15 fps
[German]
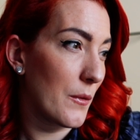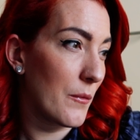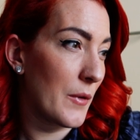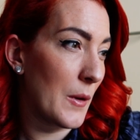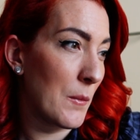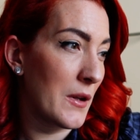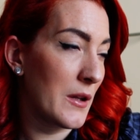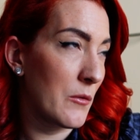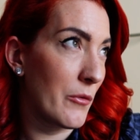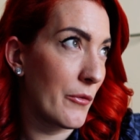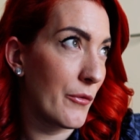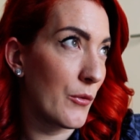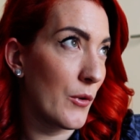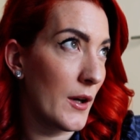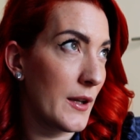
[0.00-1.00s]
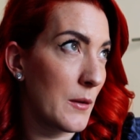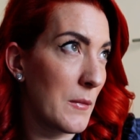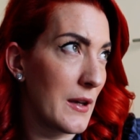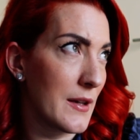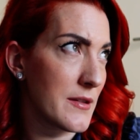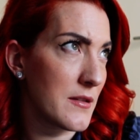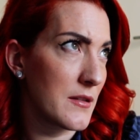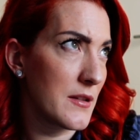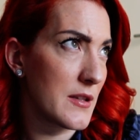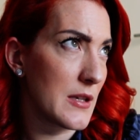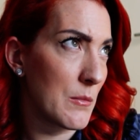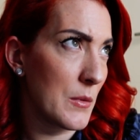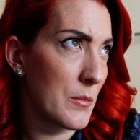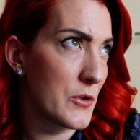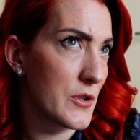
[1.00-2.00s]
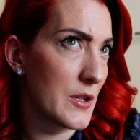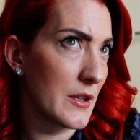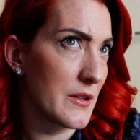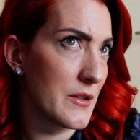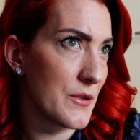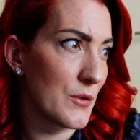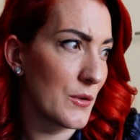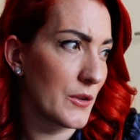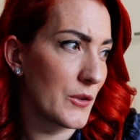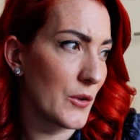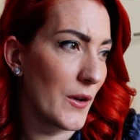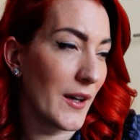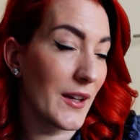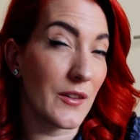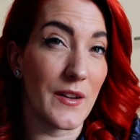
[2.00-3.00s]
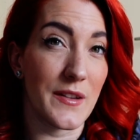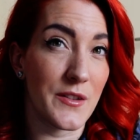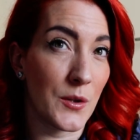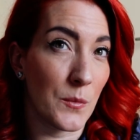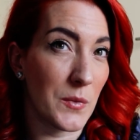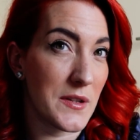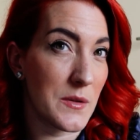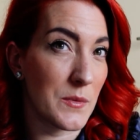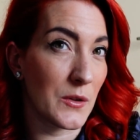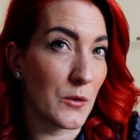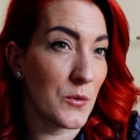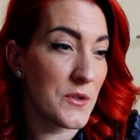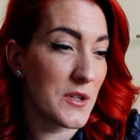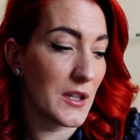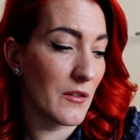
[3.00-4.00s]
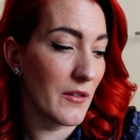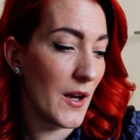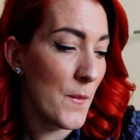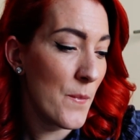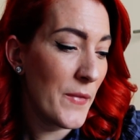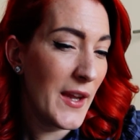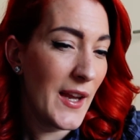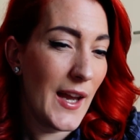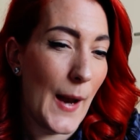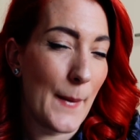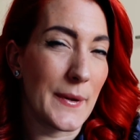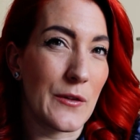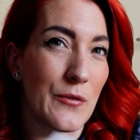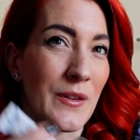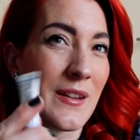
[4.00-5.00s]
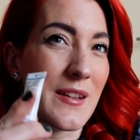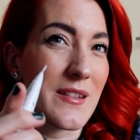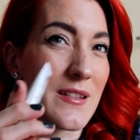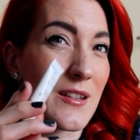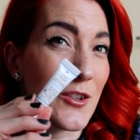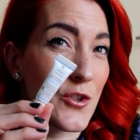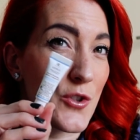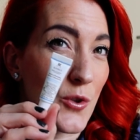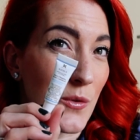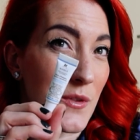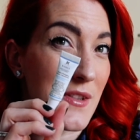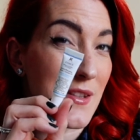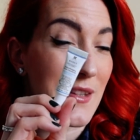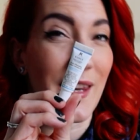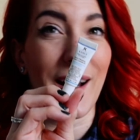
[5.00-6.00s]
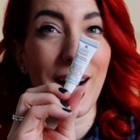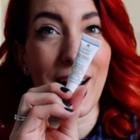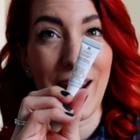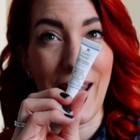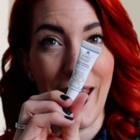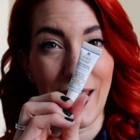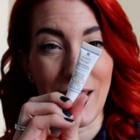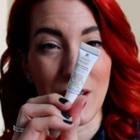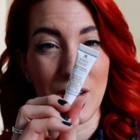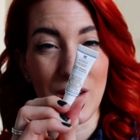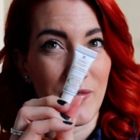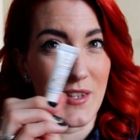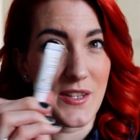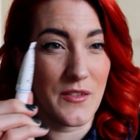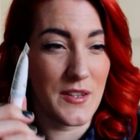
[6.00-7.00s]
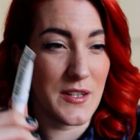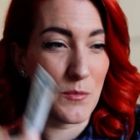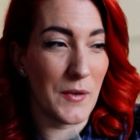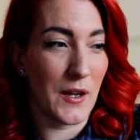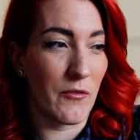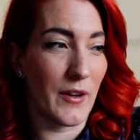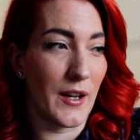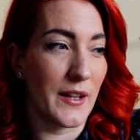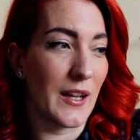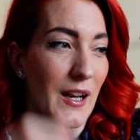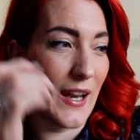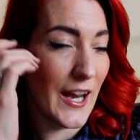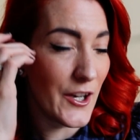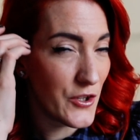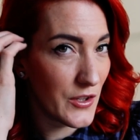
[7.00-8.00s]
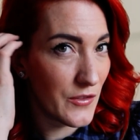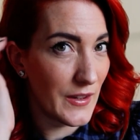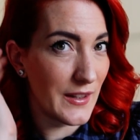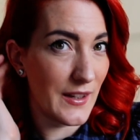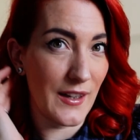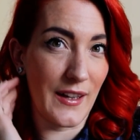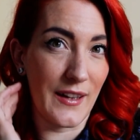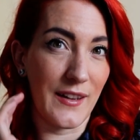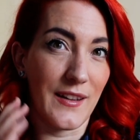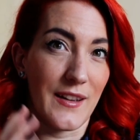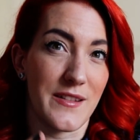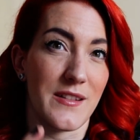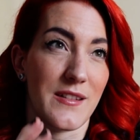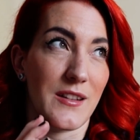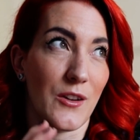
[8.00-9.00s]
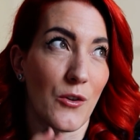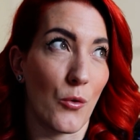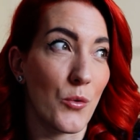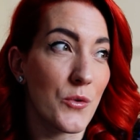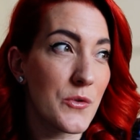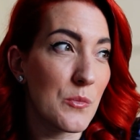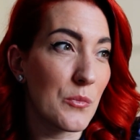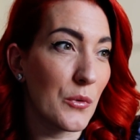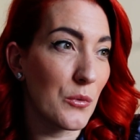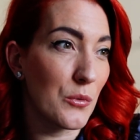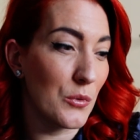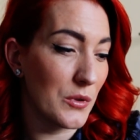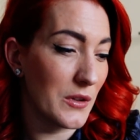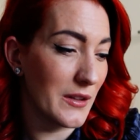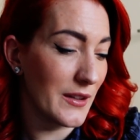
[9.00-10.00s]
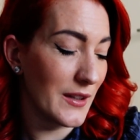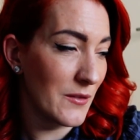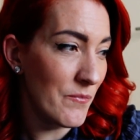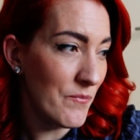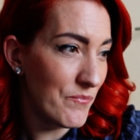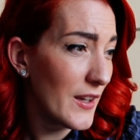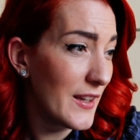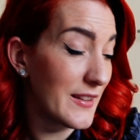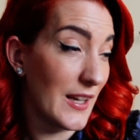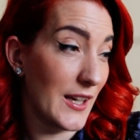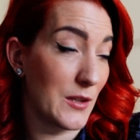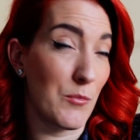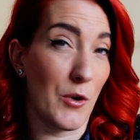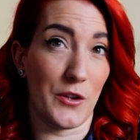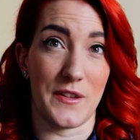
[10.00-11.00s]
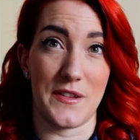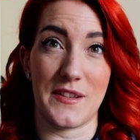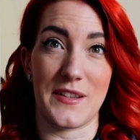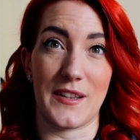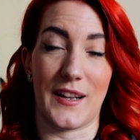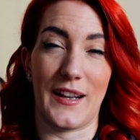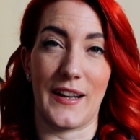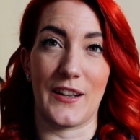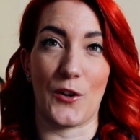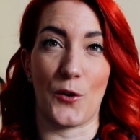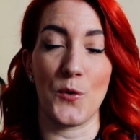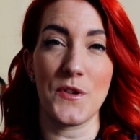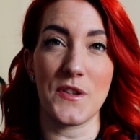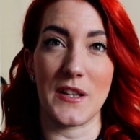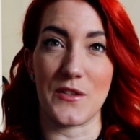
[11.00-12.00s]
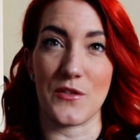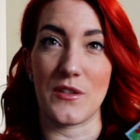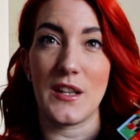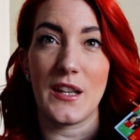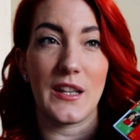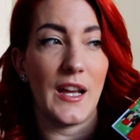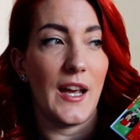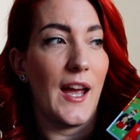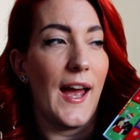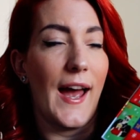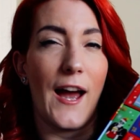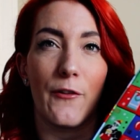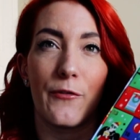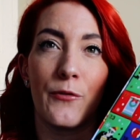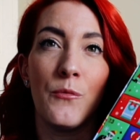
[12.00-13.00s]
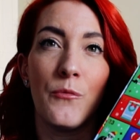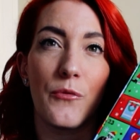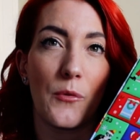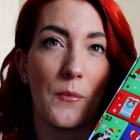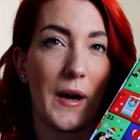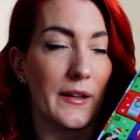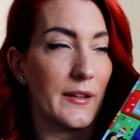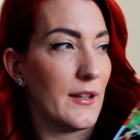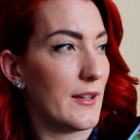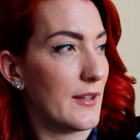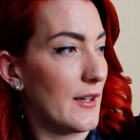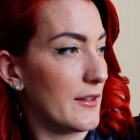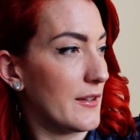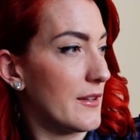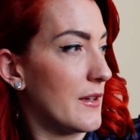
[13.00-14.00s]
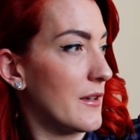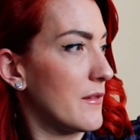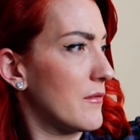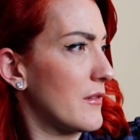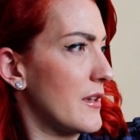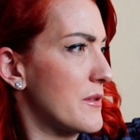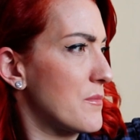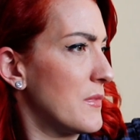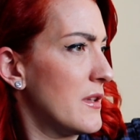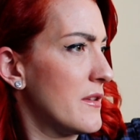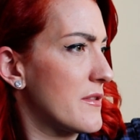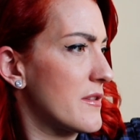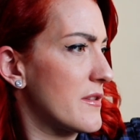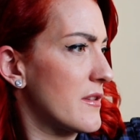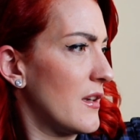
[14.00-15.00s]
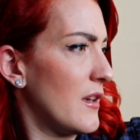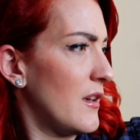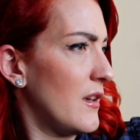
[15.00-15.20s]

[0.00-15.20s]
wenn man ihn vor dem 1. Dezember bestellt, ist er sogar teurer. Ich weiß nicht, ob der jetzt ein bisschen günstiger war, aber ich finde, das ist halt schon sehr klein. Wisst ihr, was ich meine? Weil der Lush Adventkalender, da sind die großen Produkte drin. Ich dachte mir auch, dass dieser Kalender größer ist und nicht A5-Format hat. Ich dachte, der, der ist mindestens,